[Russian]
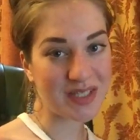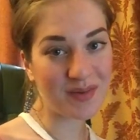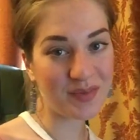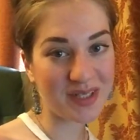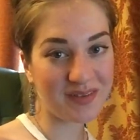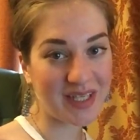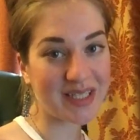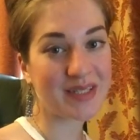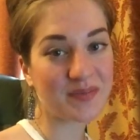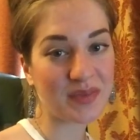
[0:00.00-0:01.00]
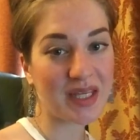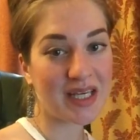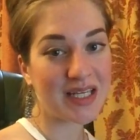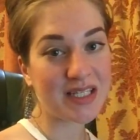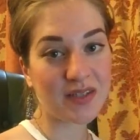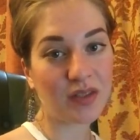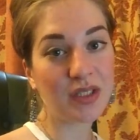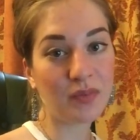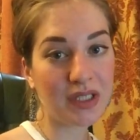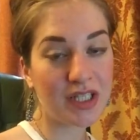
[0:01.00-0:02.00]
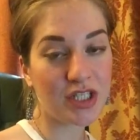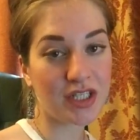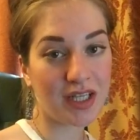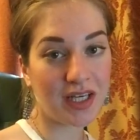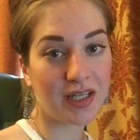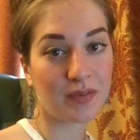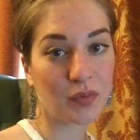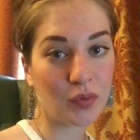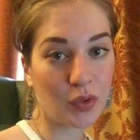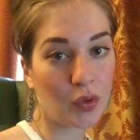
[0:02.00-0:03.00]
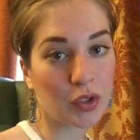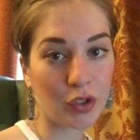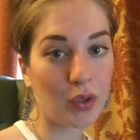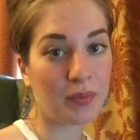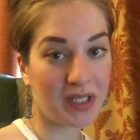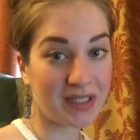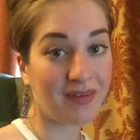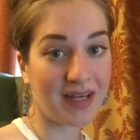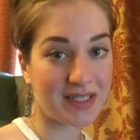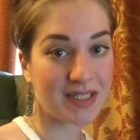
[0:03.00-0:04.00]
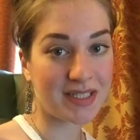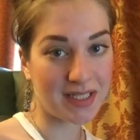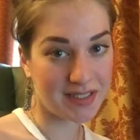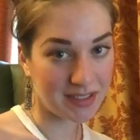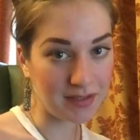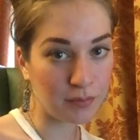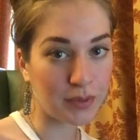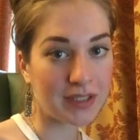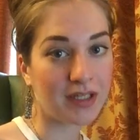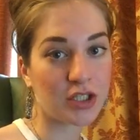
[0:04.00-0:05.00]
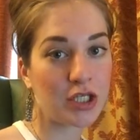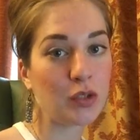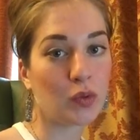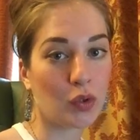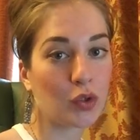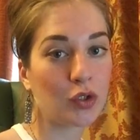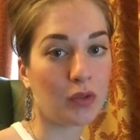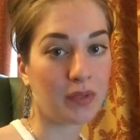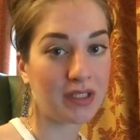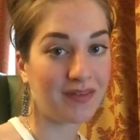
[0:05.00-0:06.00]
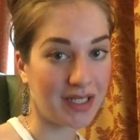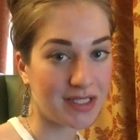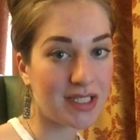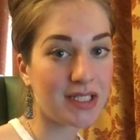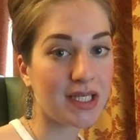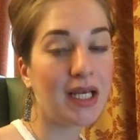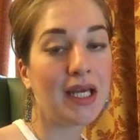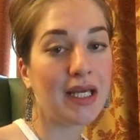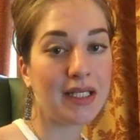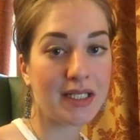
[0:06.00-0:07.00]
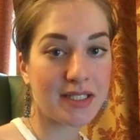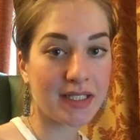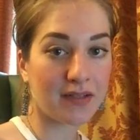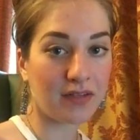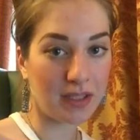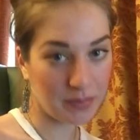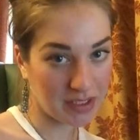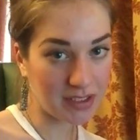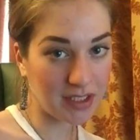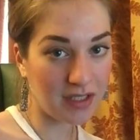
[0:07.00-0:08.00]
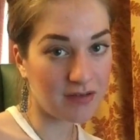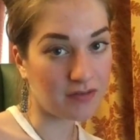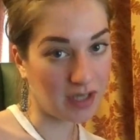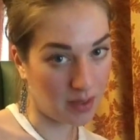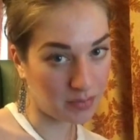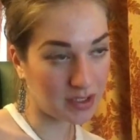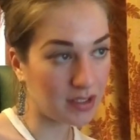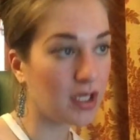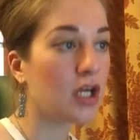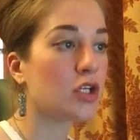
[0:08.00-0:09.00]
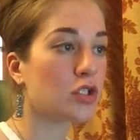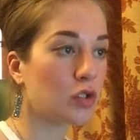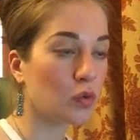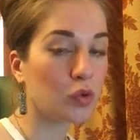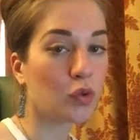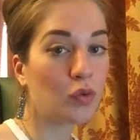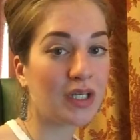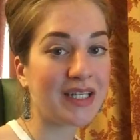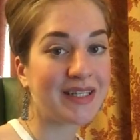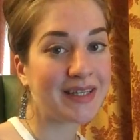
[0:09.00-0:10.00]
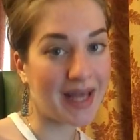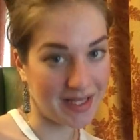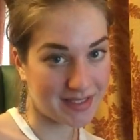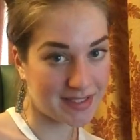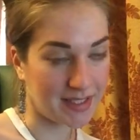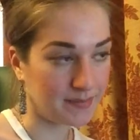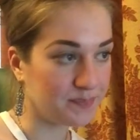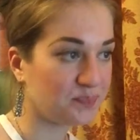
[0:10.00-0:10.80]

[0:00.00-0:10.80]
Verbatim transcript: Всем привет! Сегодня мы начинаем урок номер 21, продолжение урока номер 20, язык фламенко в рамках структуры танца.